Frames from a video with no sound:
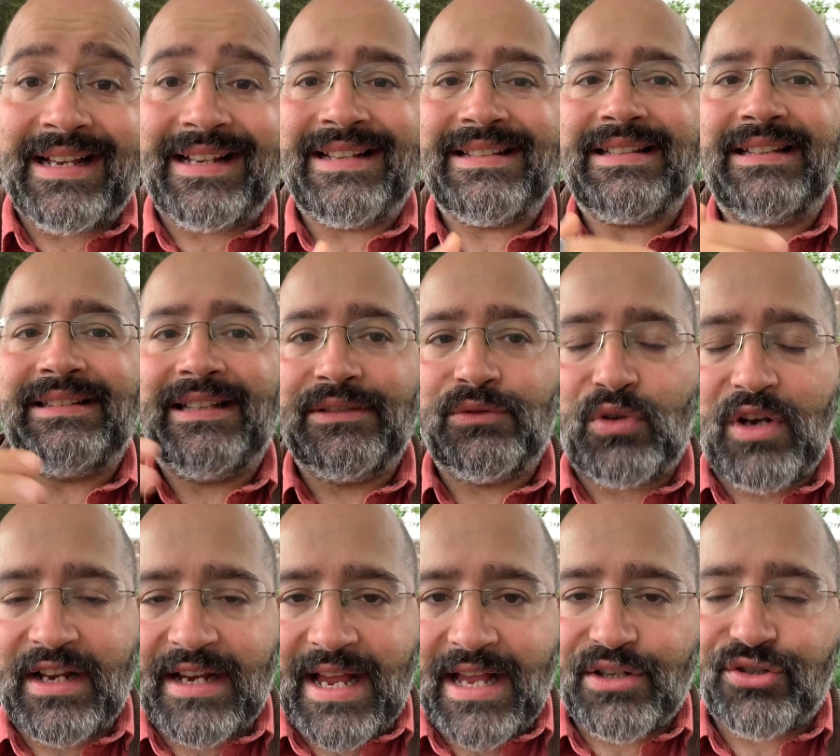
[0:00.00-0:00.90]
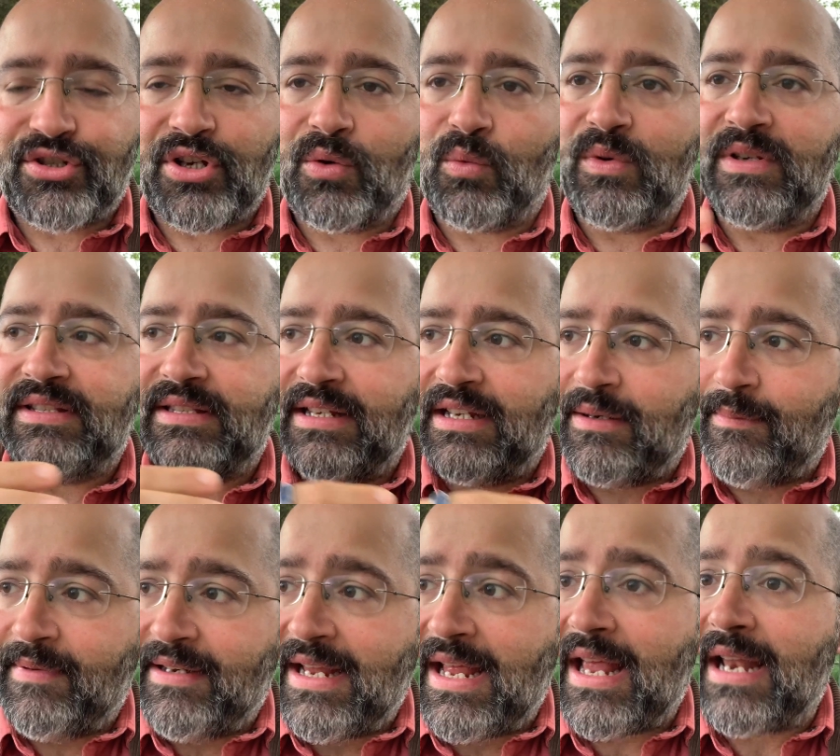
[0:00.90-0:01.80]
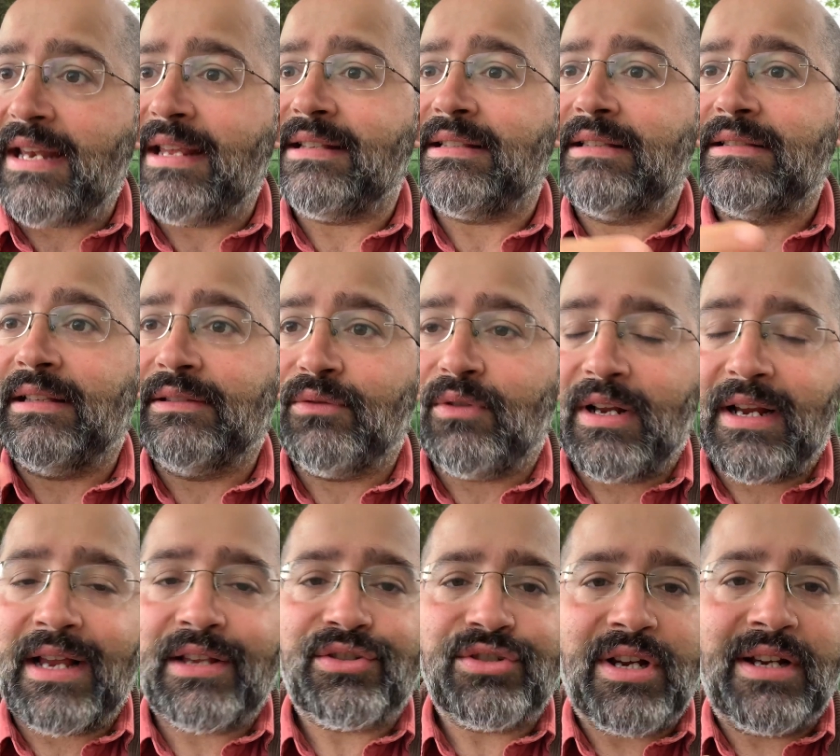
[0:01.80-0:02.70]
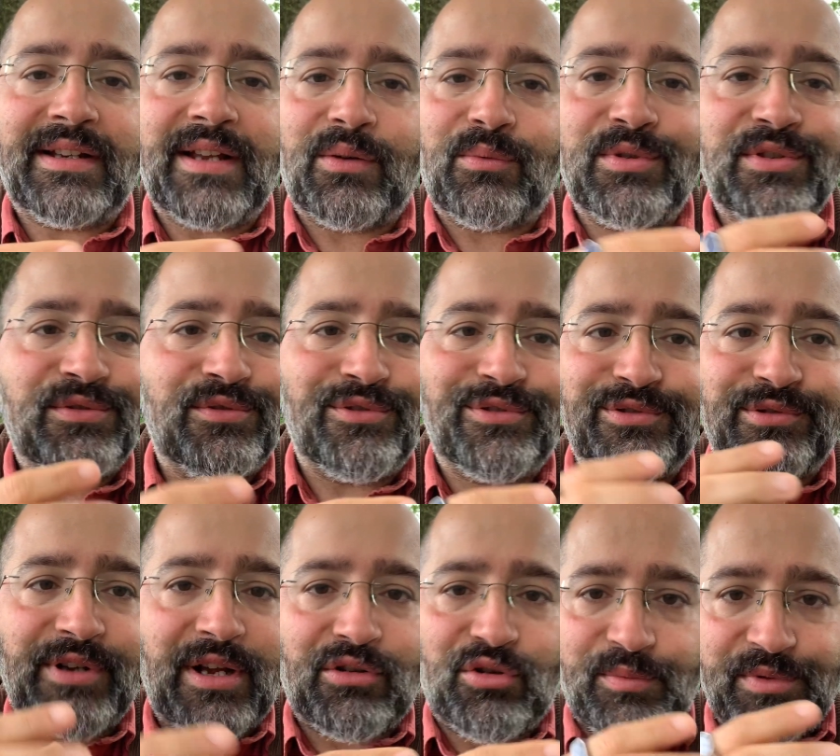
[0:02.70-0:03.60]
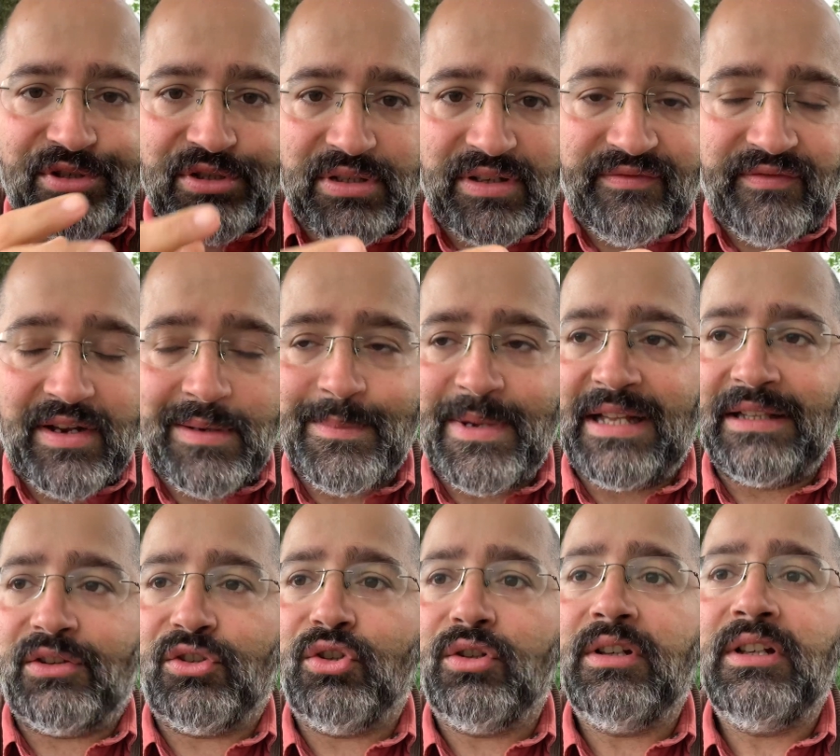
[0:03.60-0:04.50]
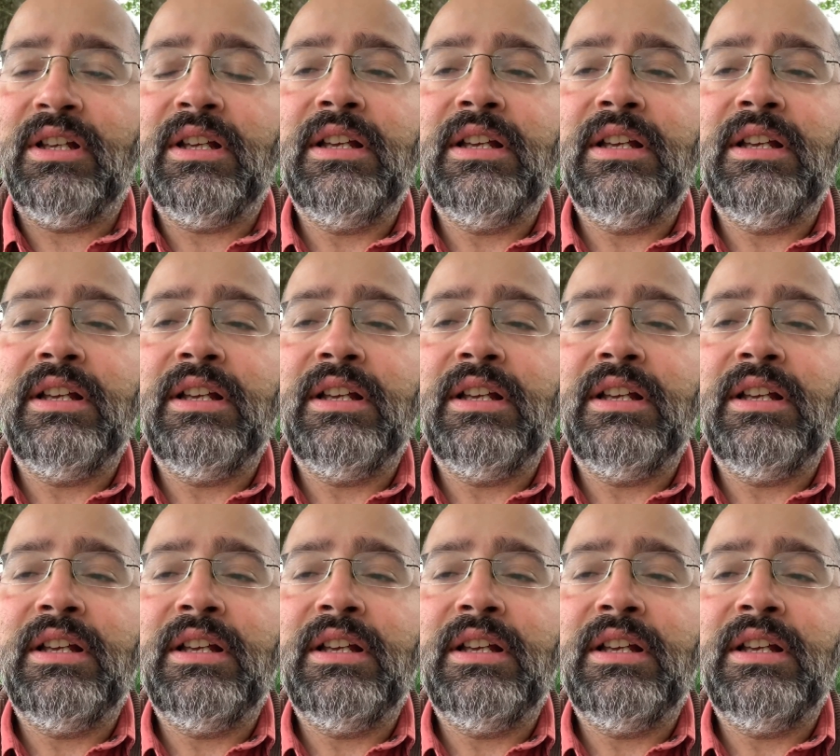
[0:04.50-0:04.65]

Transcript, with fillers: che sta dando la caccia a questi criminali e sta dando la caccia anche a quest'orso che ha cominciato a fare il matto,